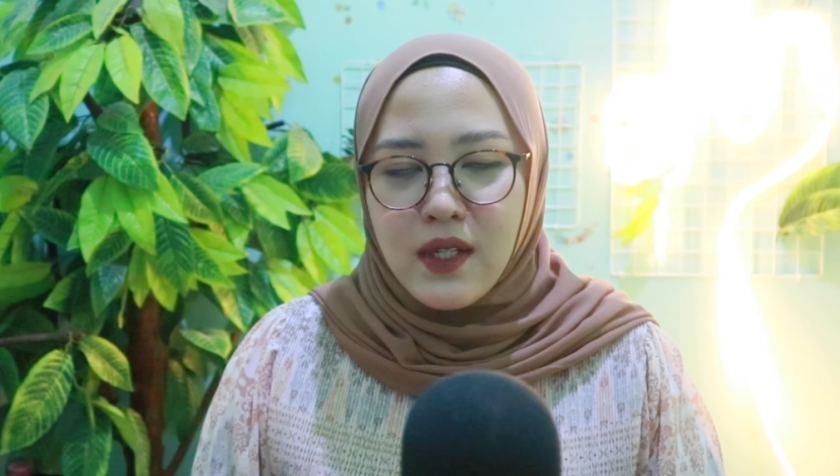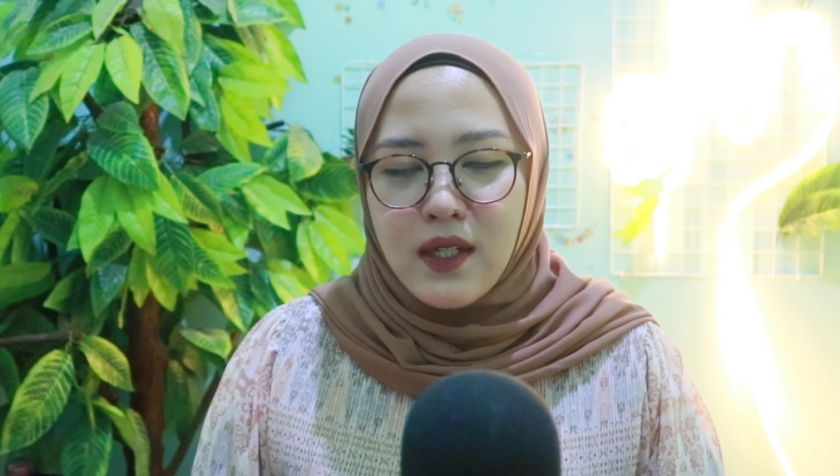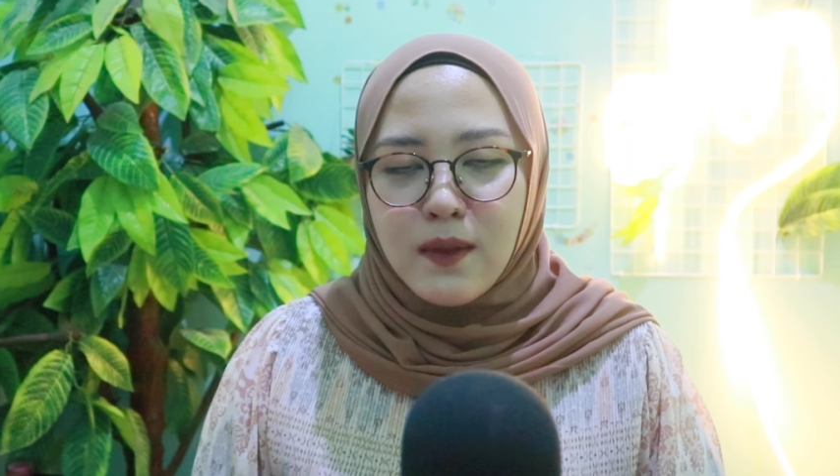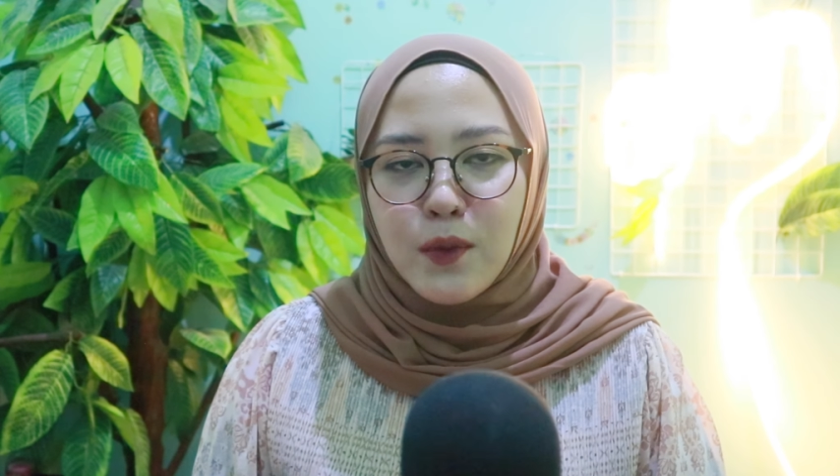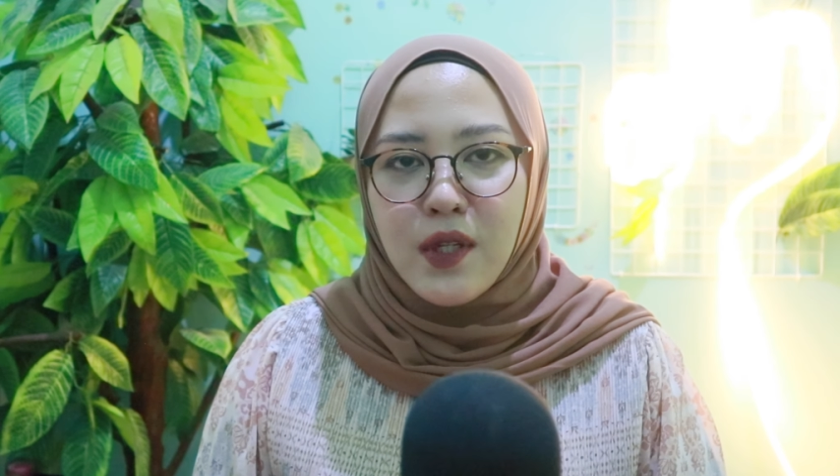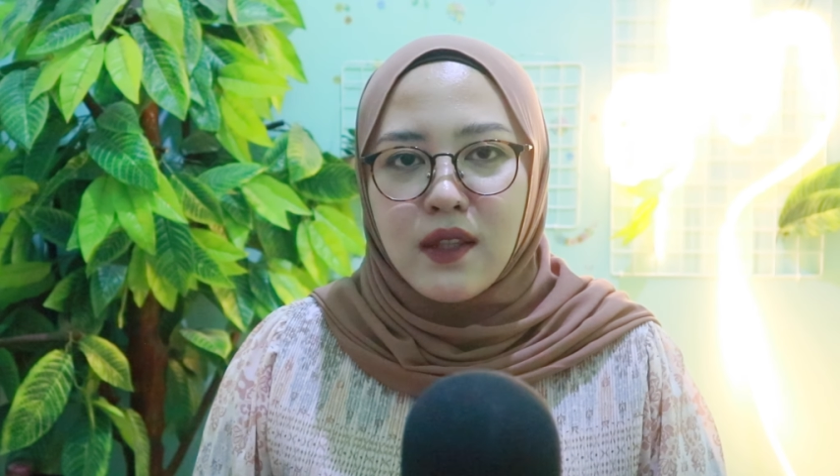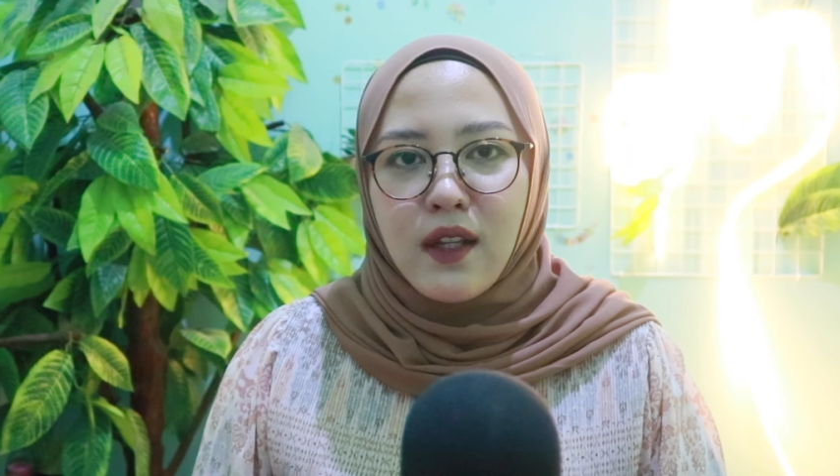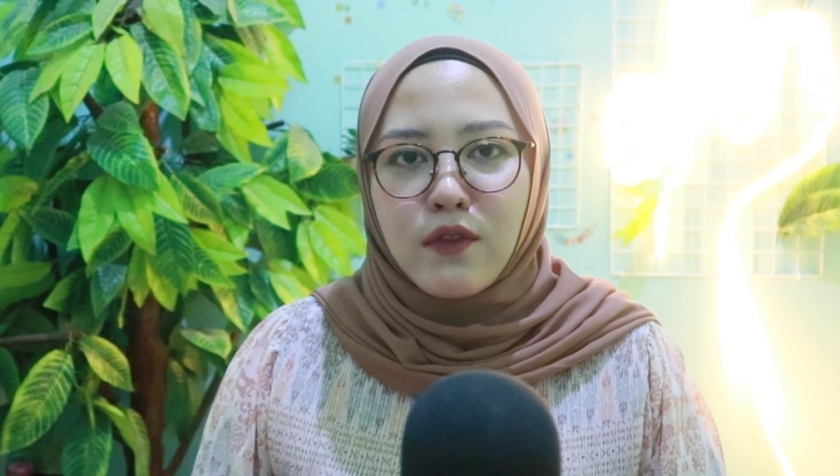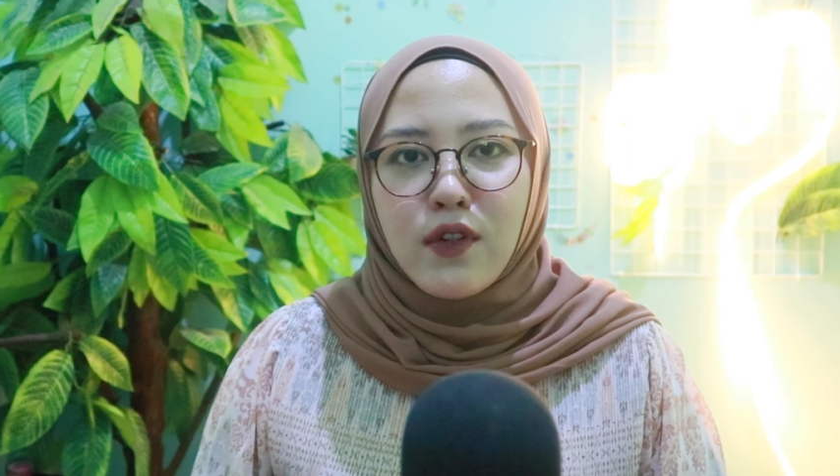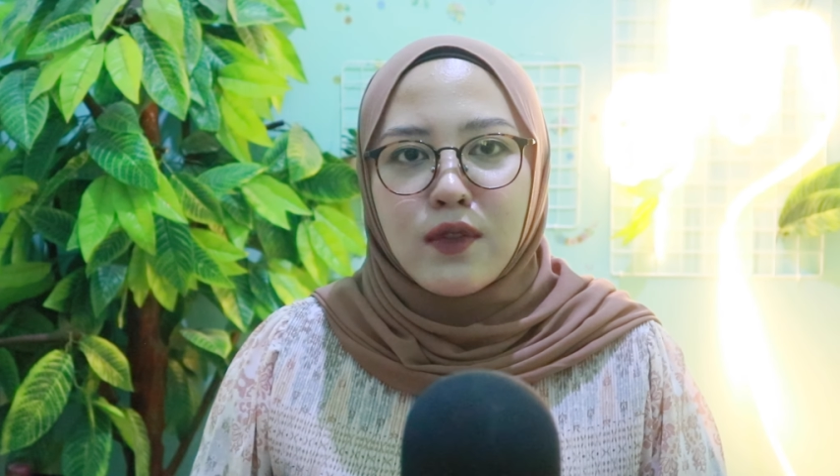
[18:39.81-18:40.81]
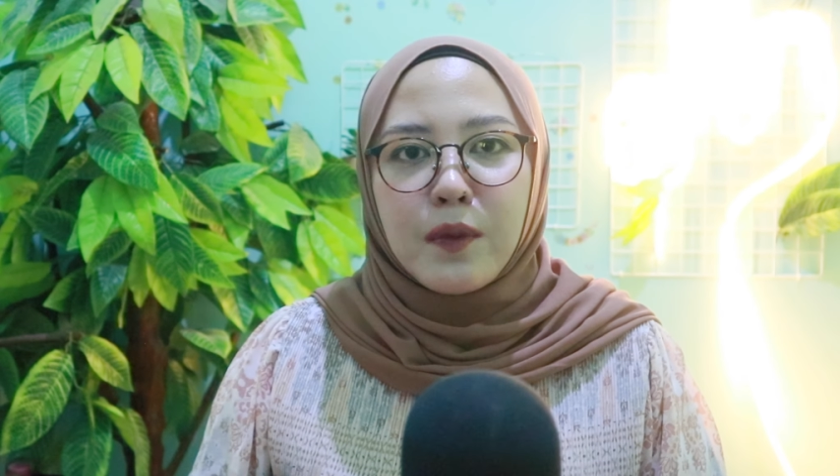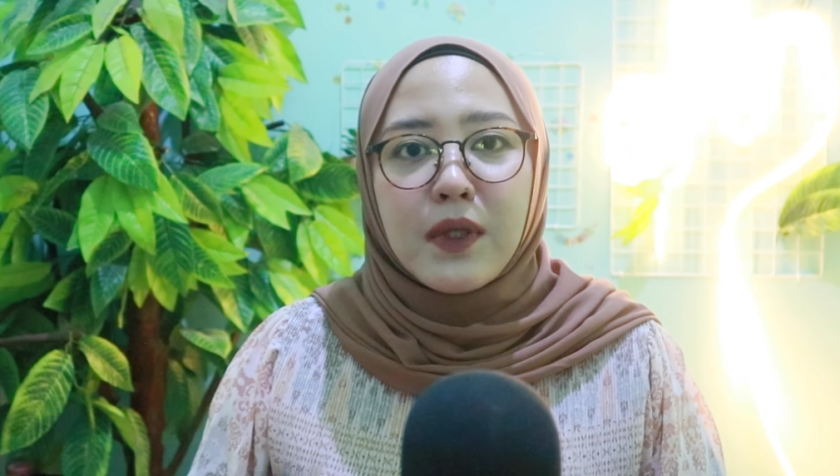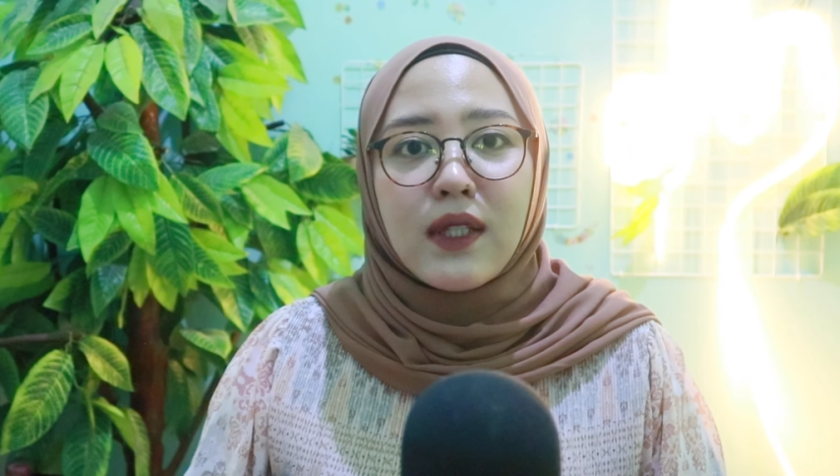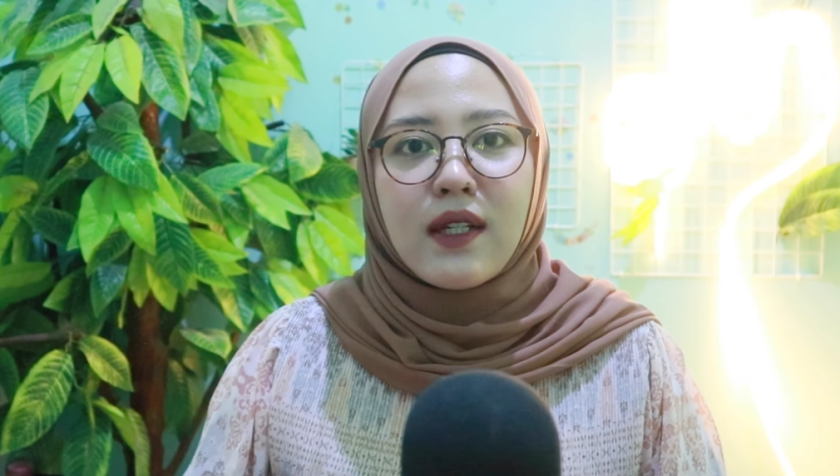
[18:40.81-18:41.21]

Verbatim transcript: Zahir kemudian telepon sopir